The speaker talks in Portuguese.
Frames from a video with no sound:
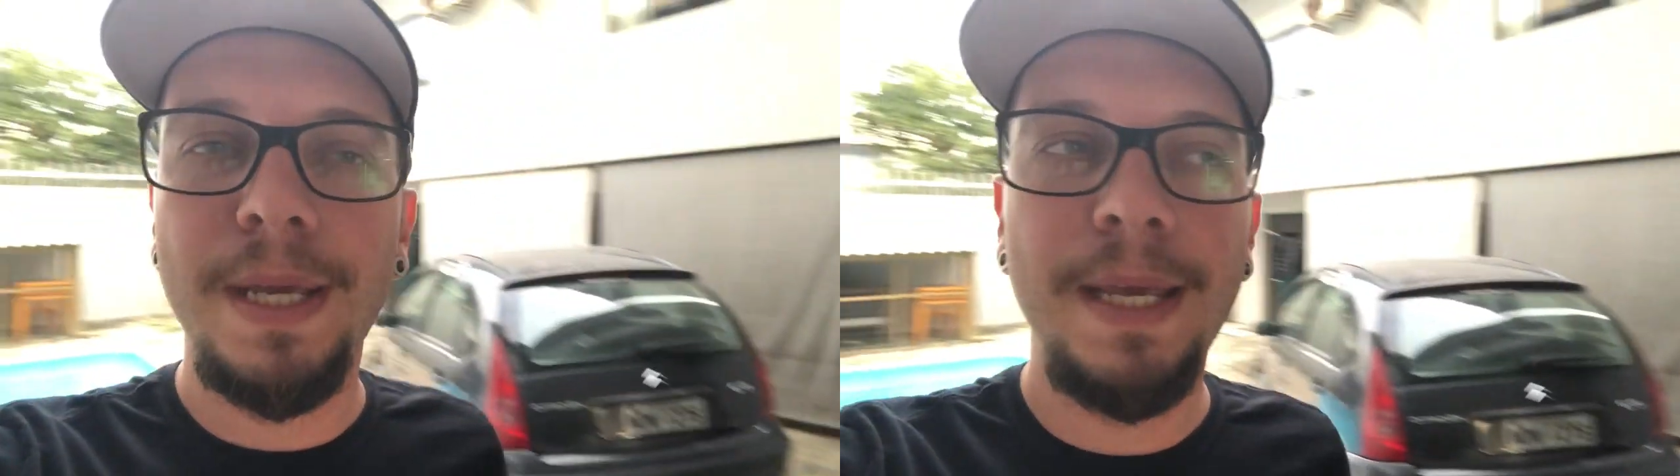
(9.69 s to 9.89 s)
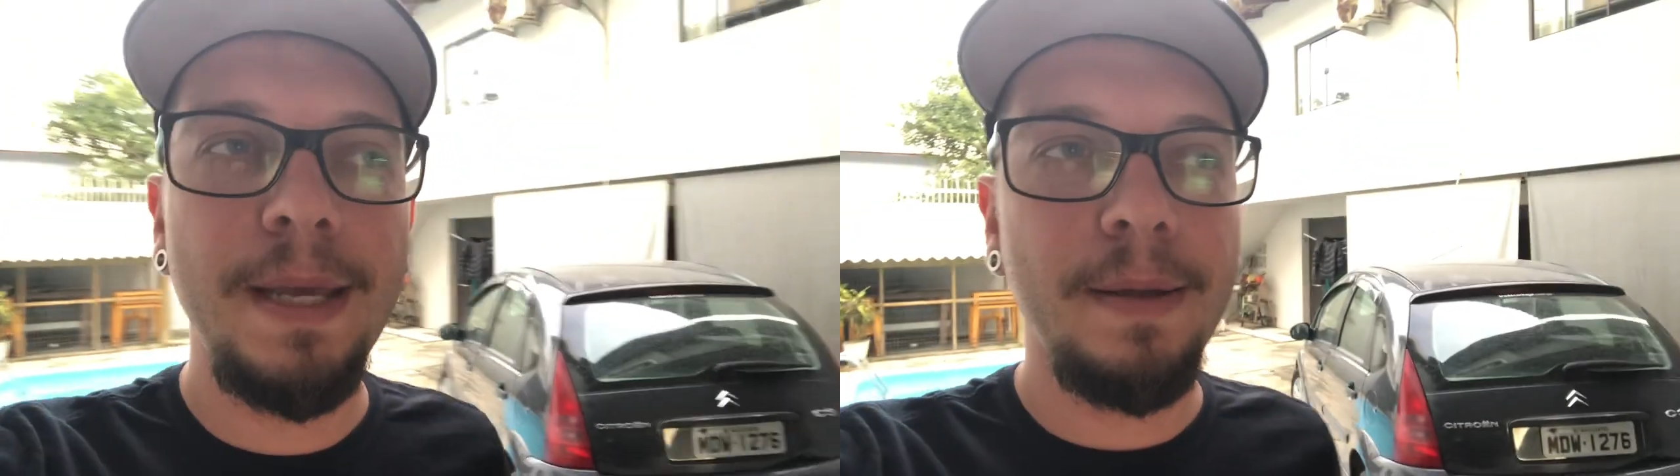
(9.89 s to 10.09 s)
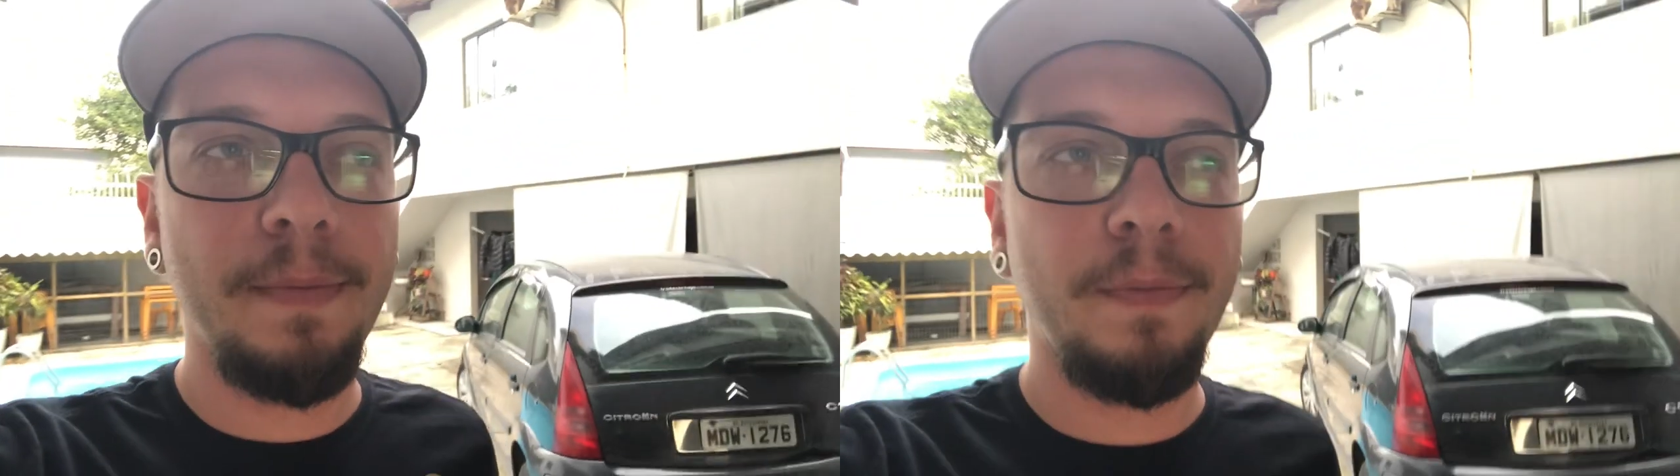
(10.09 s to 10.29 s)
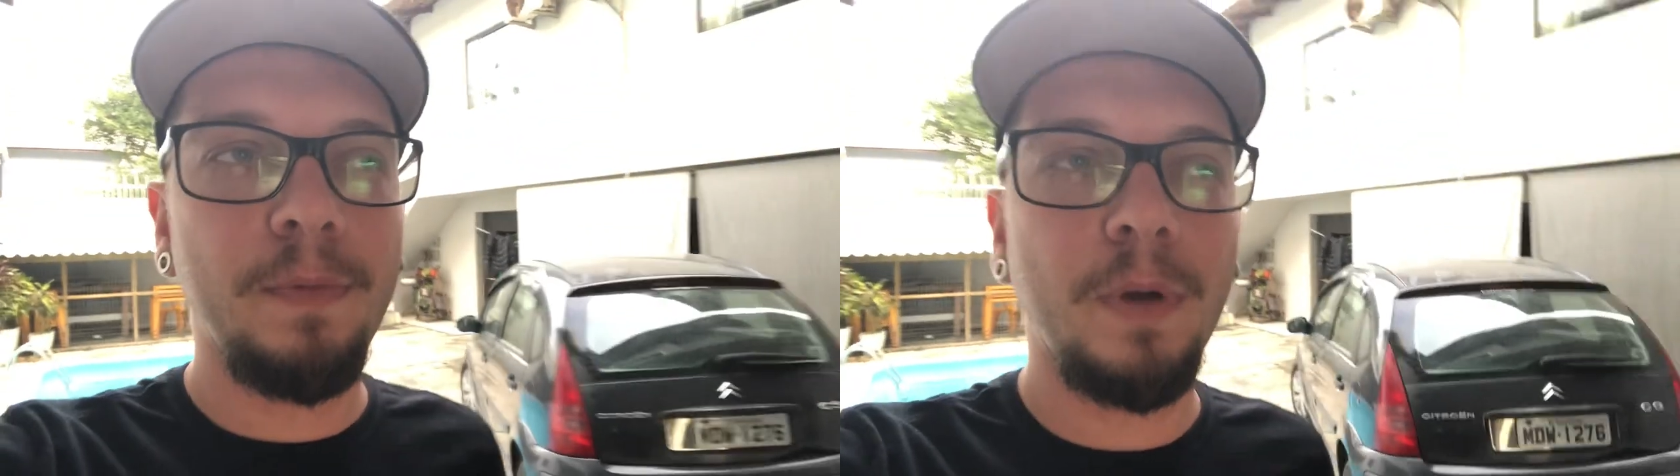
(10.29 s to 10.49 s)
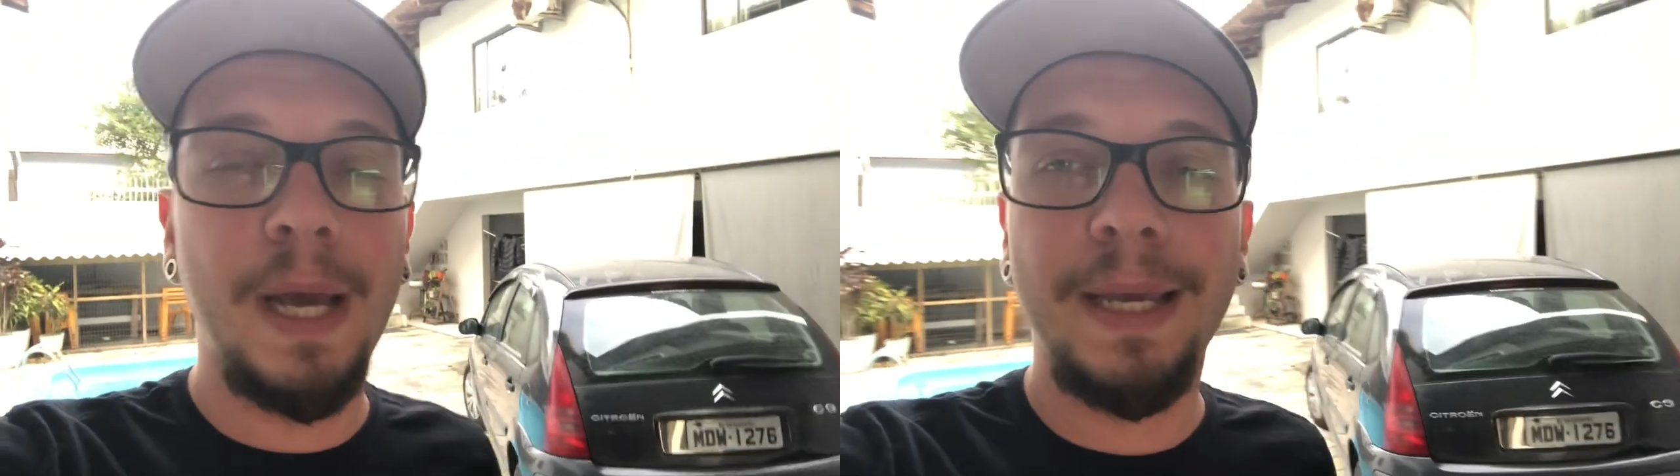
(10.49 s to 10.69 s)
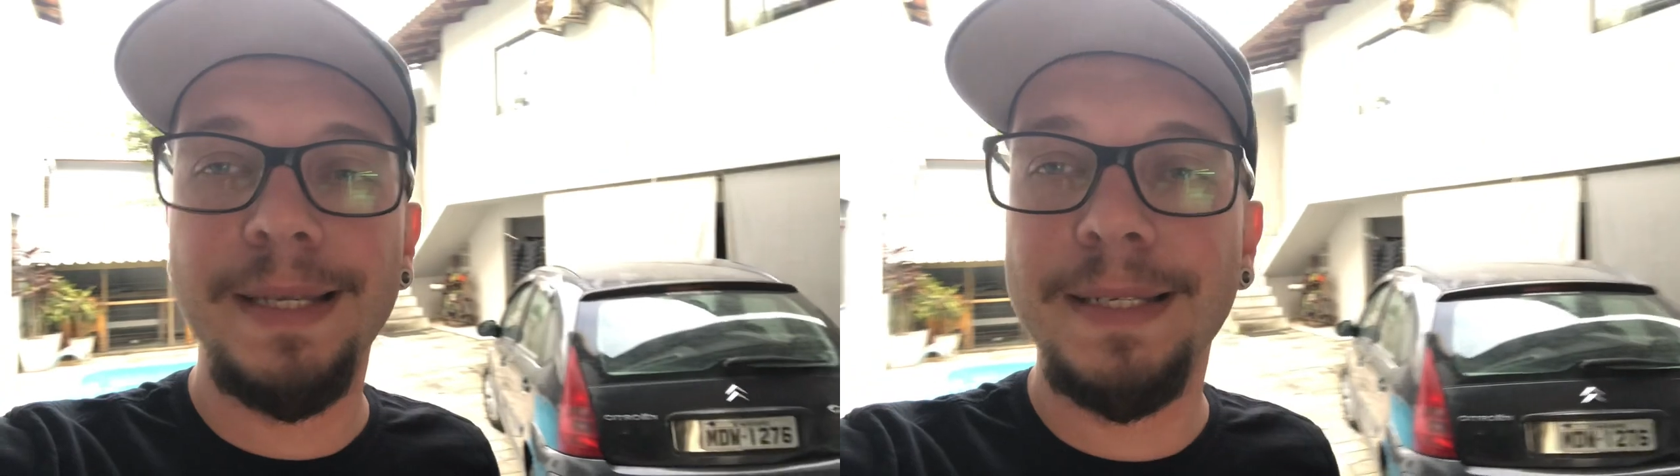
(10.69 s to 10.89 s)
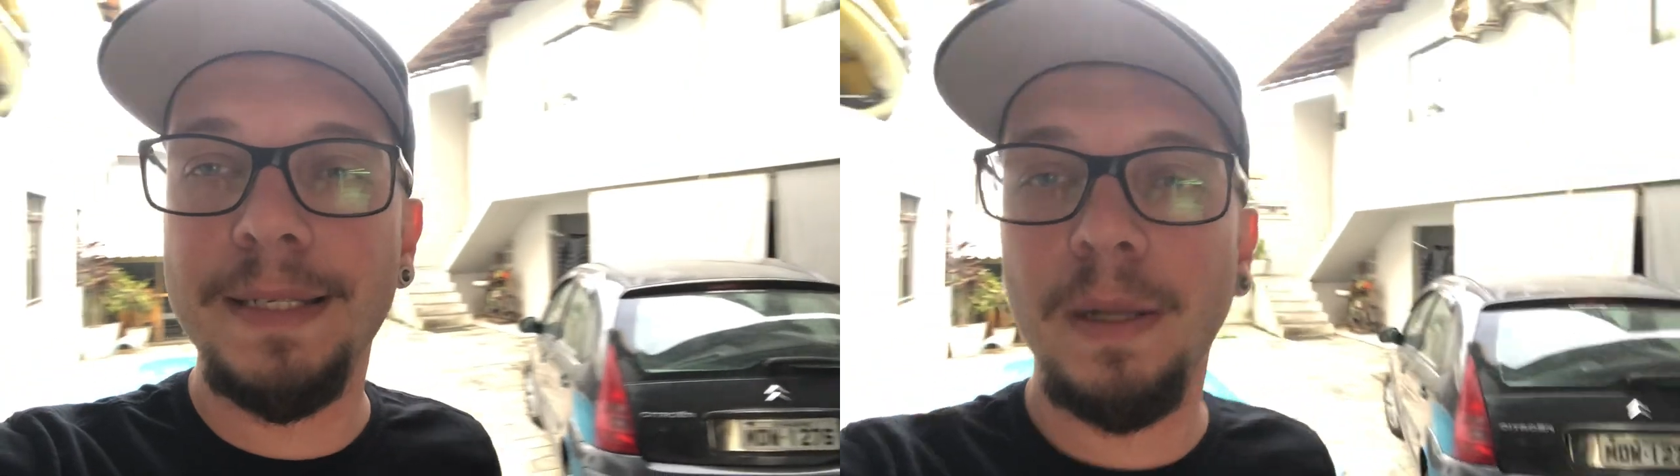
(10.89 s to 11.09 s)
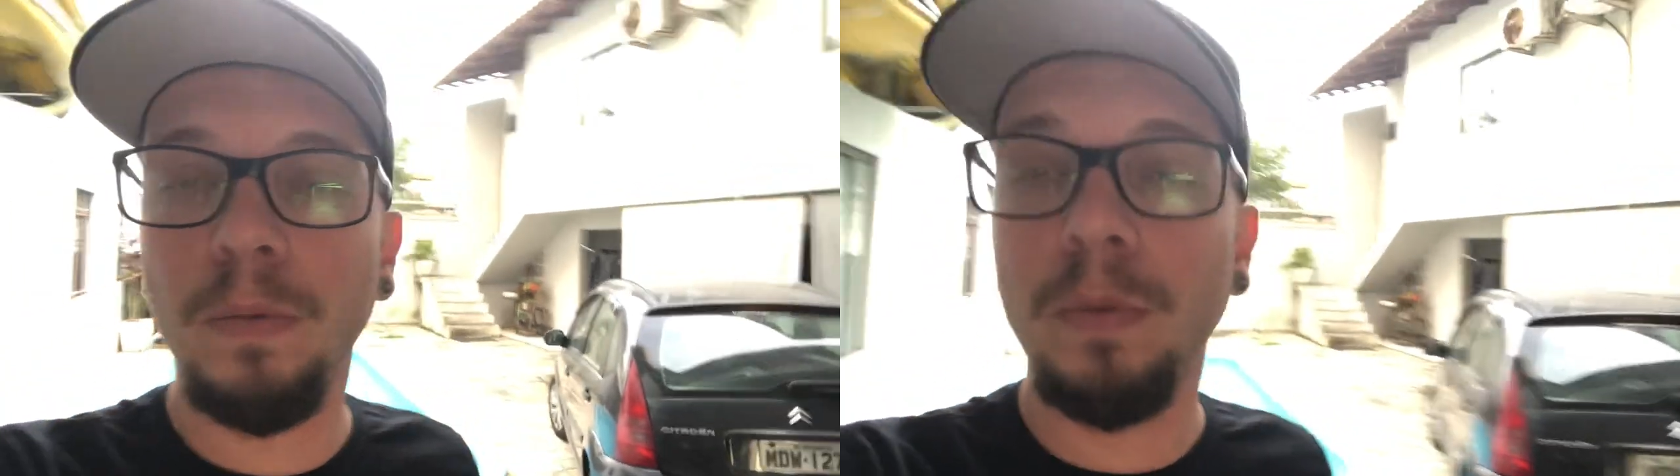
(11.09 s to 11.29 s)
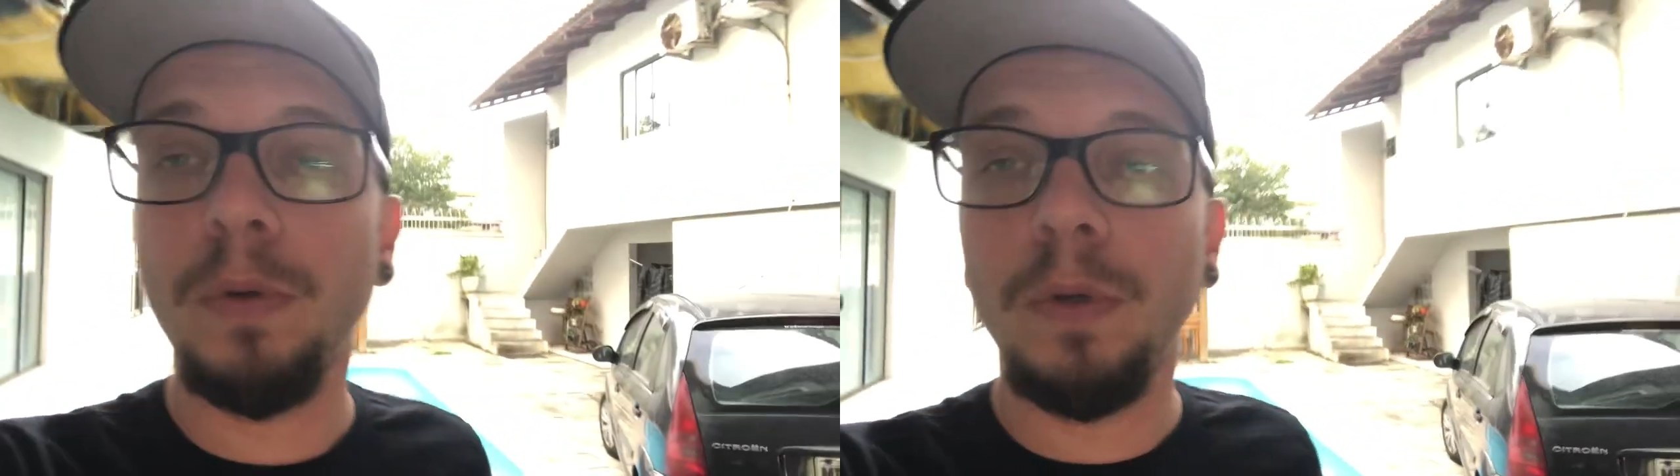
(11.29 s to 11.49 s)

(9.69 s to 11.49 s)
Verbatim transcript: e a questão